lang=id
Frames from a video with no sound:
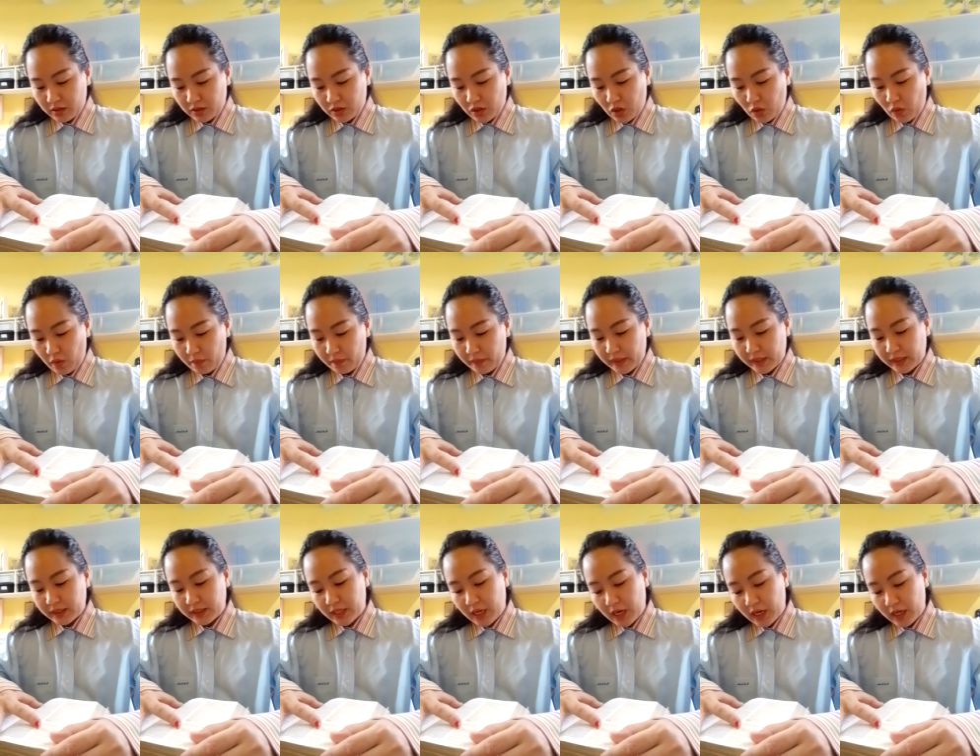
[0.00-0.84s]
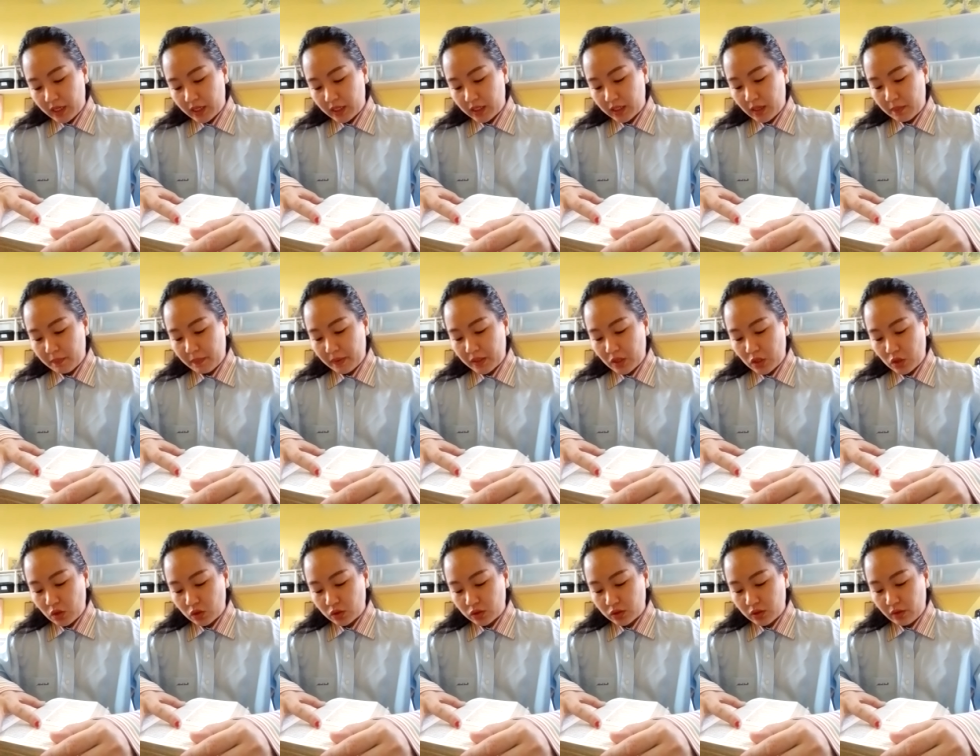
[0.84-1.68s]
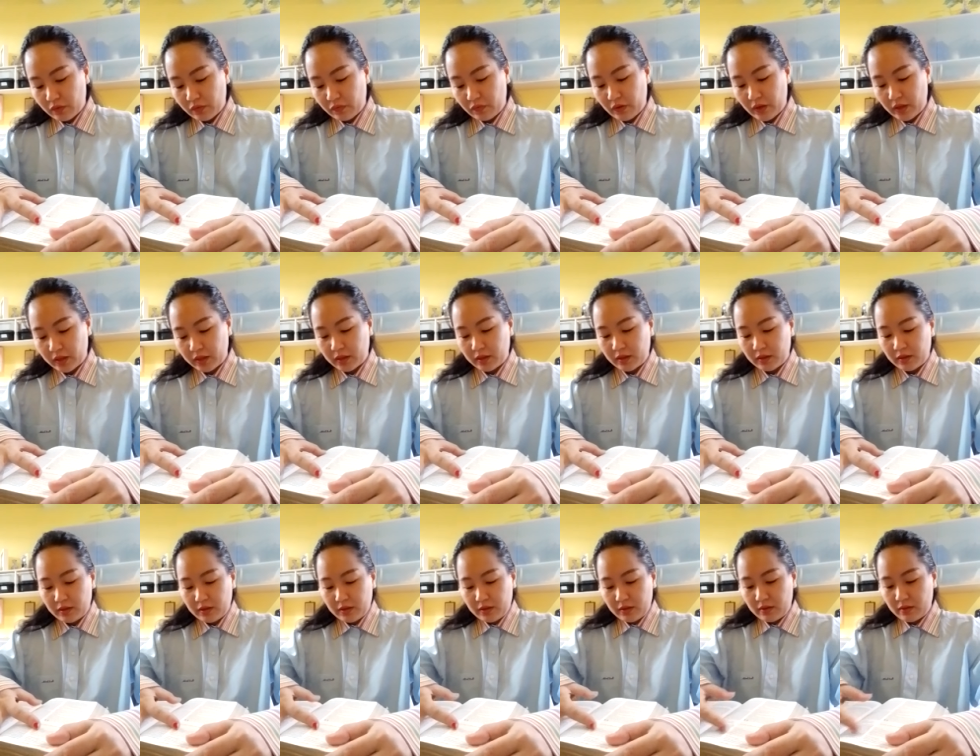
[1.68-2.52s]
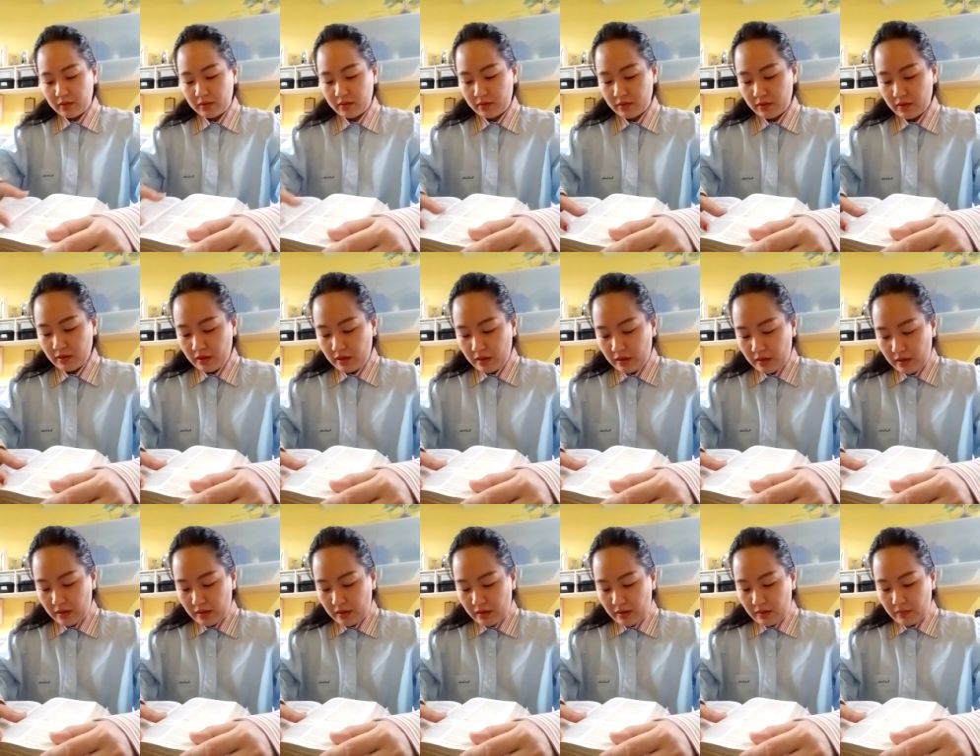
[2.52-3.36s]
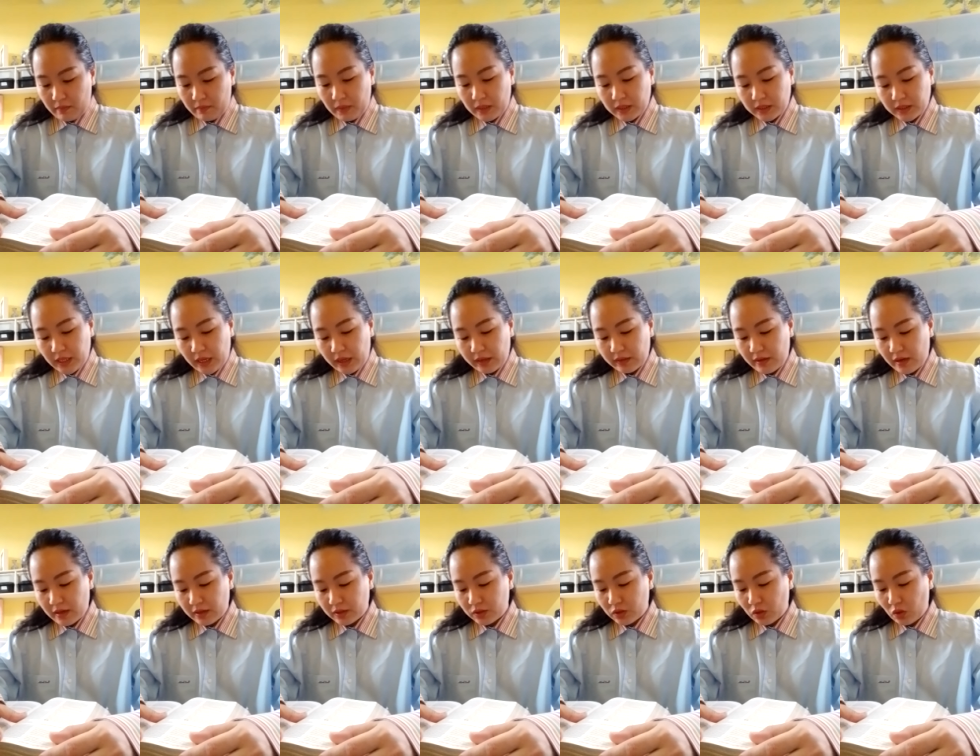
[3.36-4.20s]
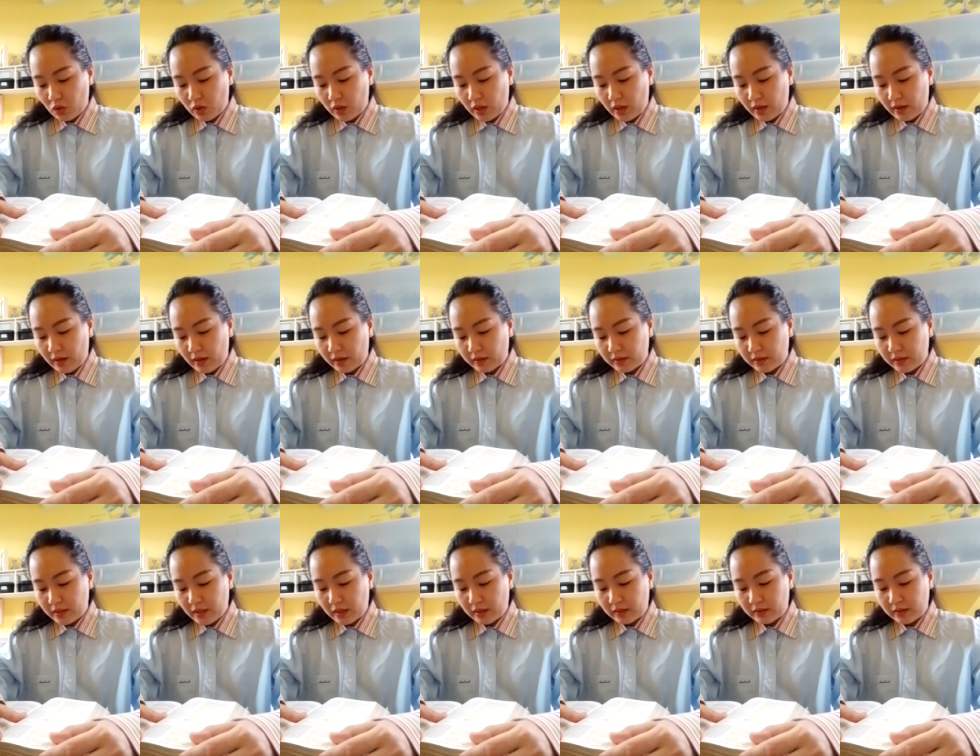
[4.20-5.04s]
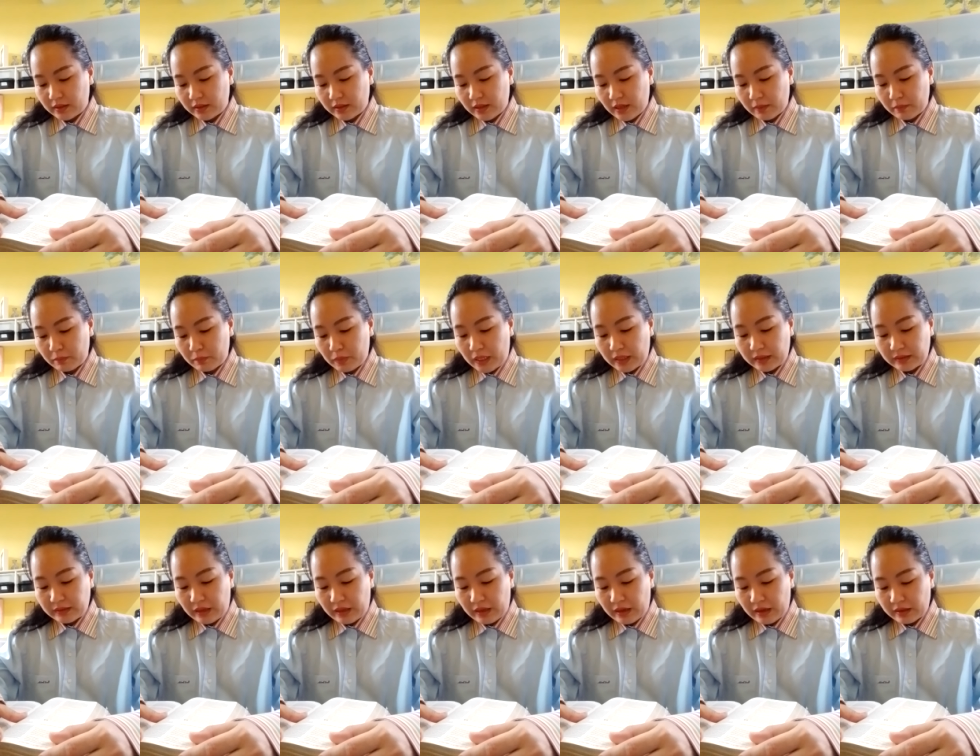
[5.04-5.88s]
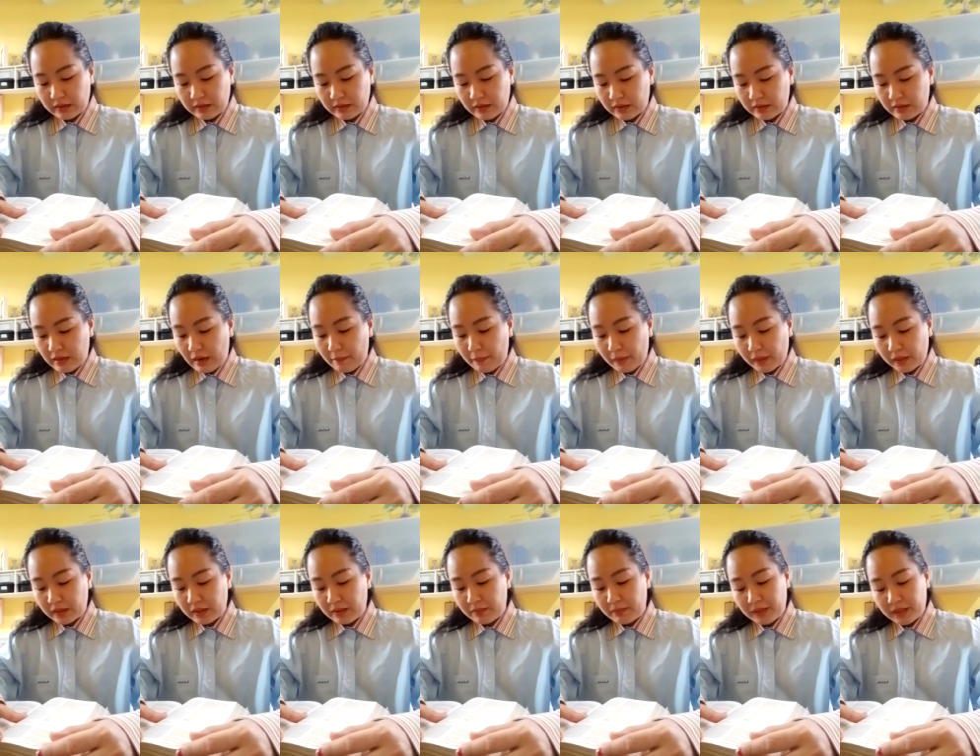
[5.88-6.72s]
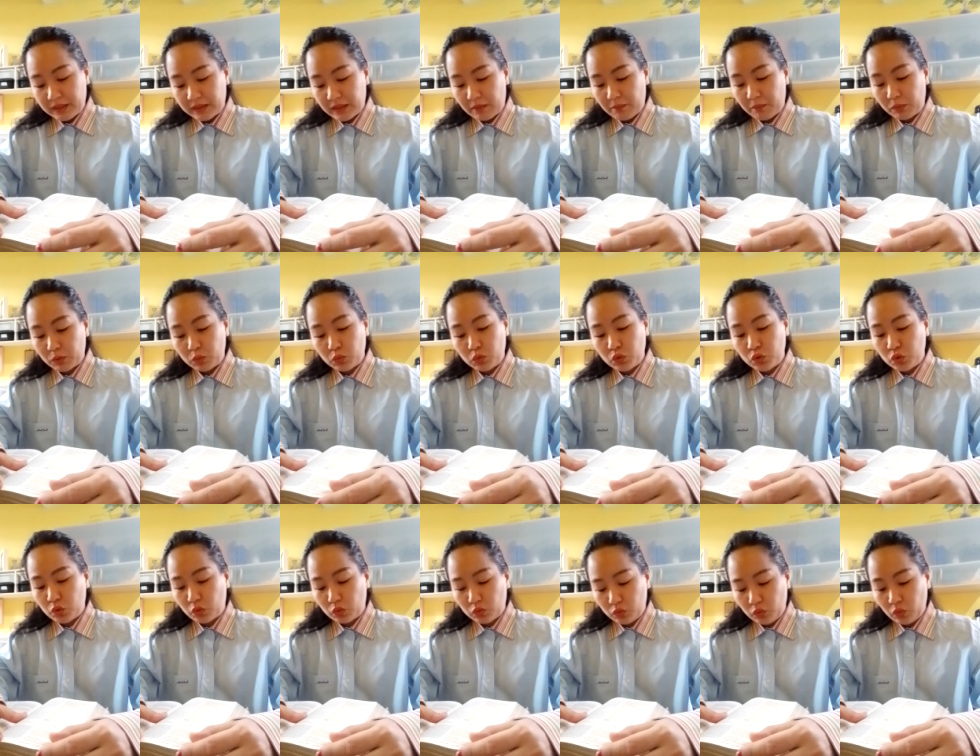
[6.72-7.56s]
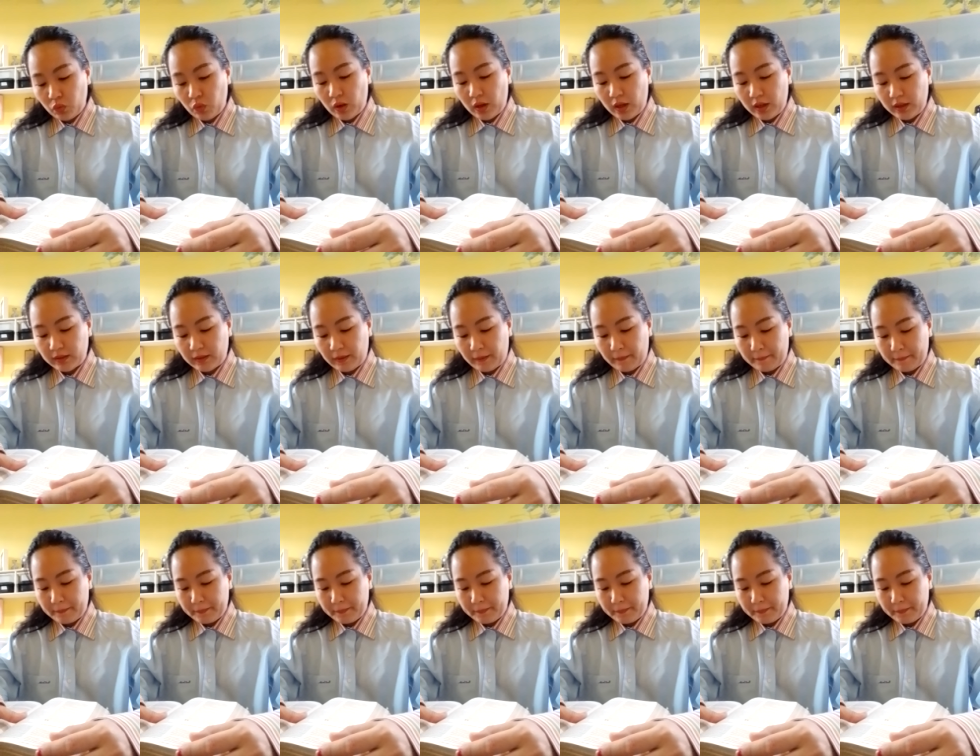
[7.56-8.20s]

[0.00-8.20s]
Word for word: Jawab Israel kepada Yosafat, masih ada seorang lagi yang dengan perantaraannya dapat diminta petunjuk Tuhan.